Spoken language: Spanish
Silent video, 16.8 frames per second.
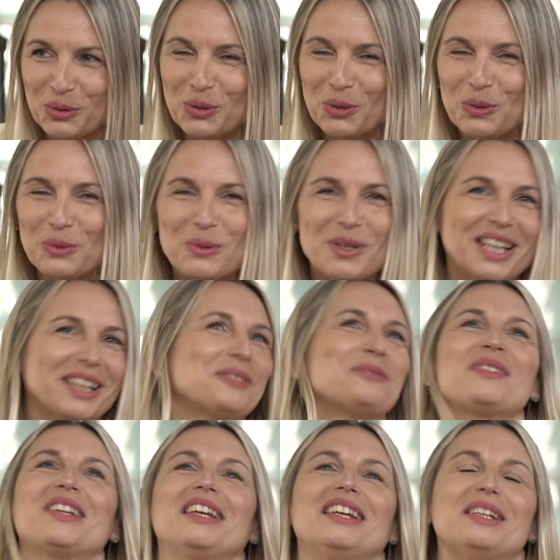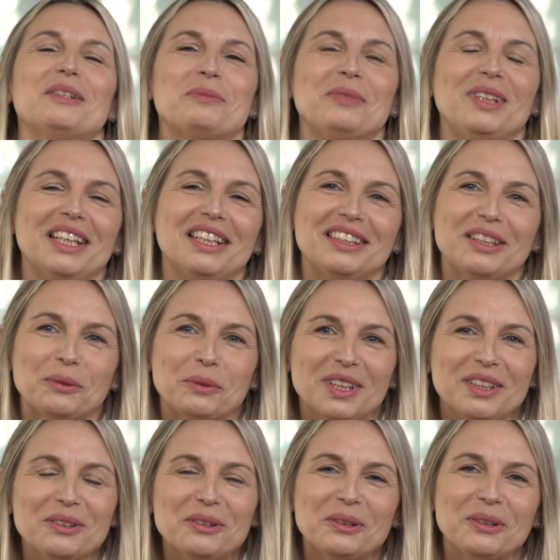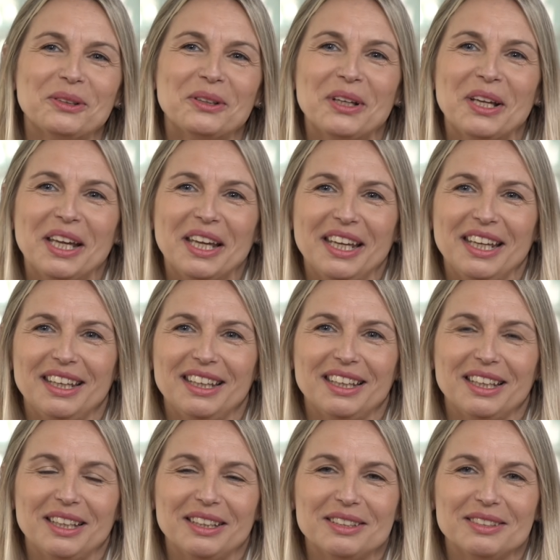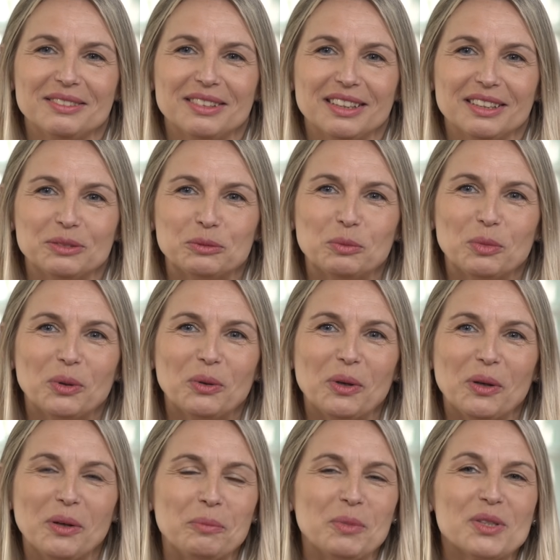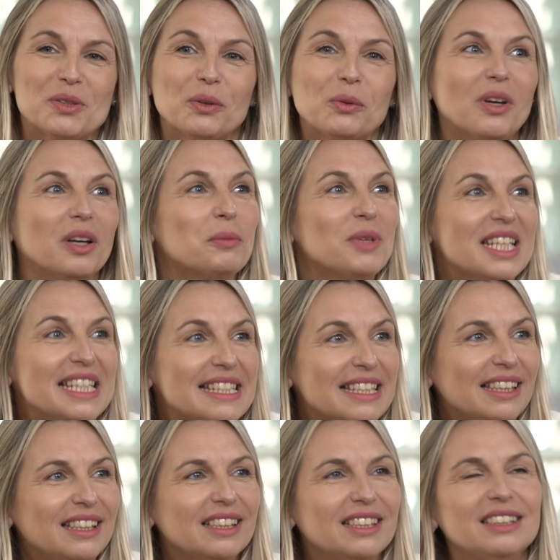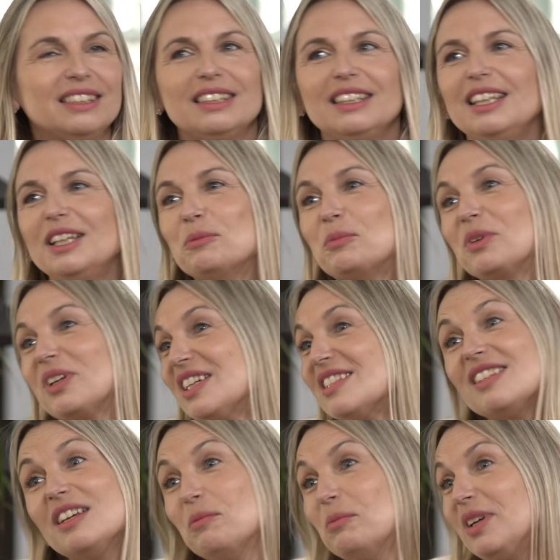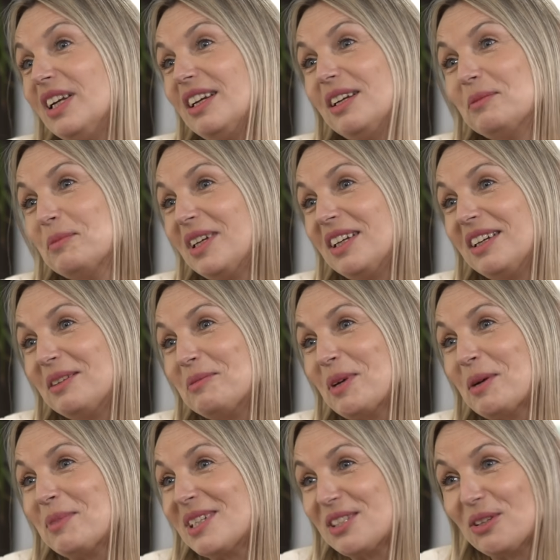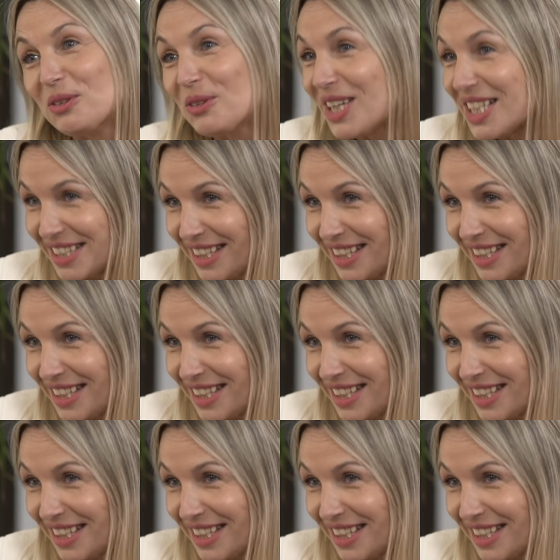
Otro, lugar. te cuento, eh, un poco, empiezo a estudiar medicina eh, porque siempre me, apasionó la